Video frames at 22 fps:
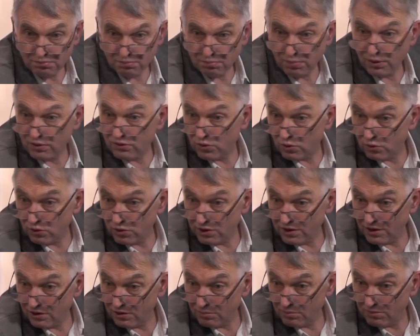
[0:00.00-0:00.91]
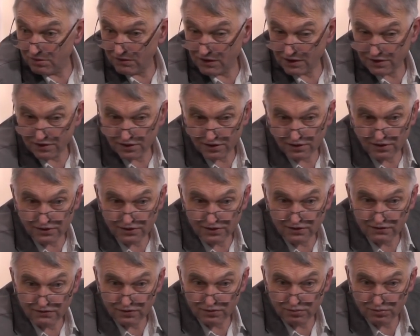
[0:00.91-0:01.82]
potrójne
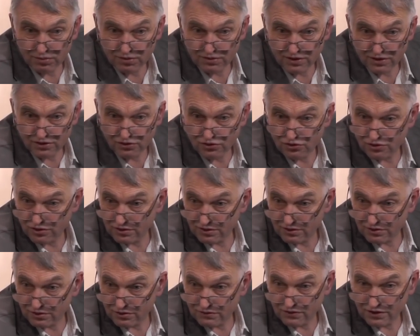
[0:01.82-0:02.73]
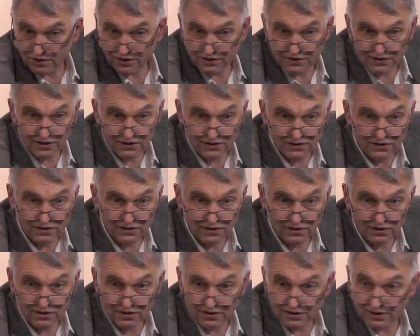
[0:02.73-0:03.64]
obywatelstwo, bodajże
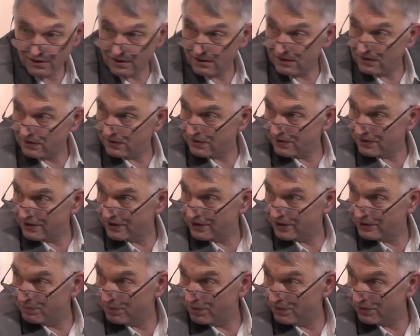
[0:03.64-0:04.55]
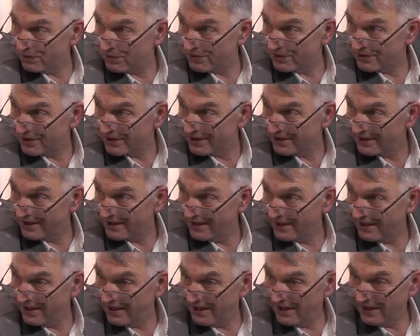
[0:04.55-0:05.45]
szwajcarskie, angielskie i polskie.
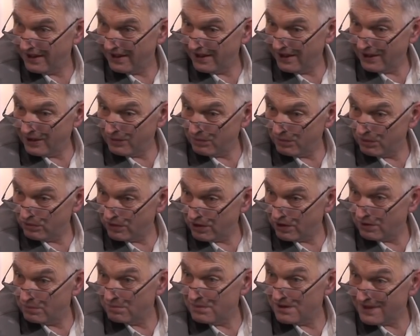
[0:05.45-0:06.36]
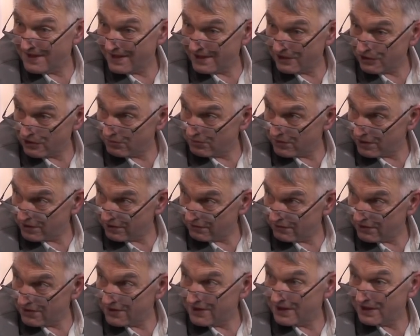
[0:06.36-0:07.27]
Mhm. Był komisarzem tej
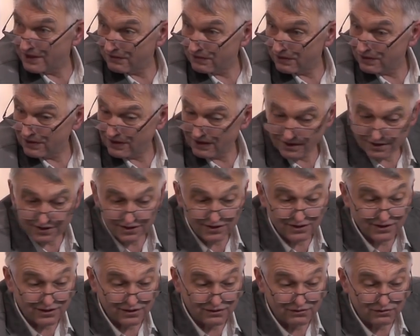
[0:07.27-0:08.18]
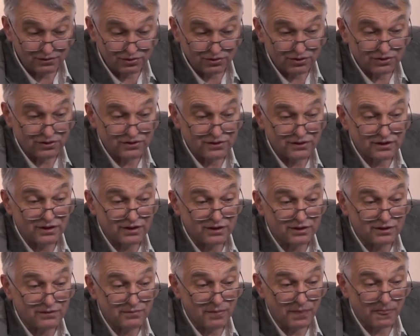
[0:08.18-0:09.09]
wystawy nowojorskiej.
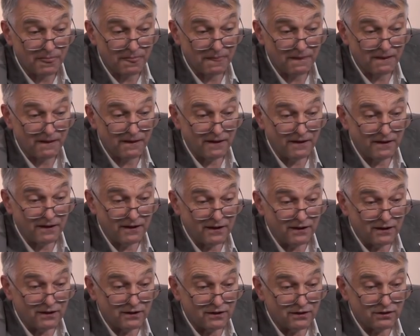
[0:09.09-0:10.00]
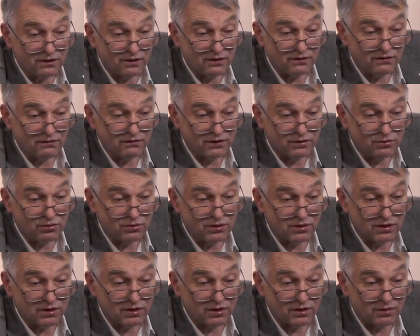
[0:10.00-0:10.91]
No,
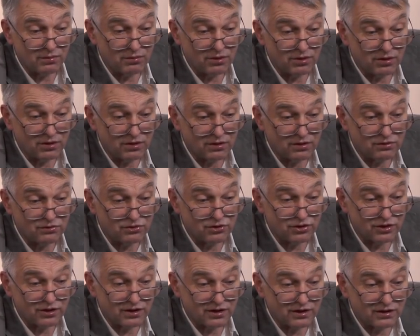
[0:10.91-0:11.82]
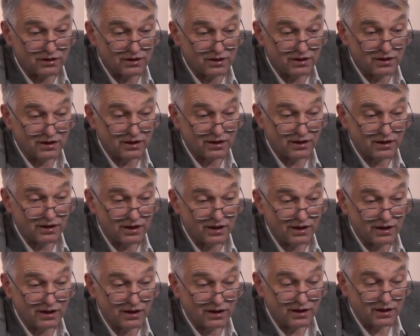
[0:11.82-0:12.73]
według moich dociekań
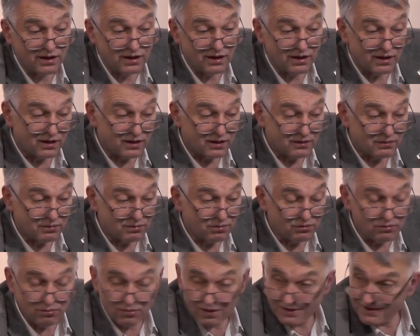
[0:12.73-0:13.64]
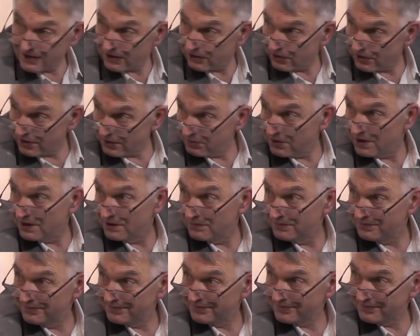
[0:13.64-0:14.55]
był masonem.
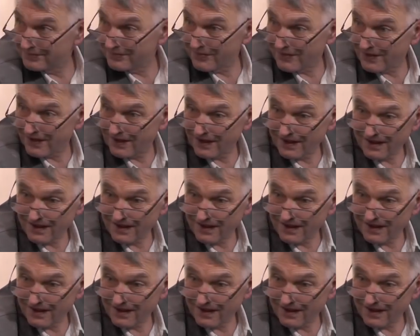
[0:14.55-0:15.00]
Mhm.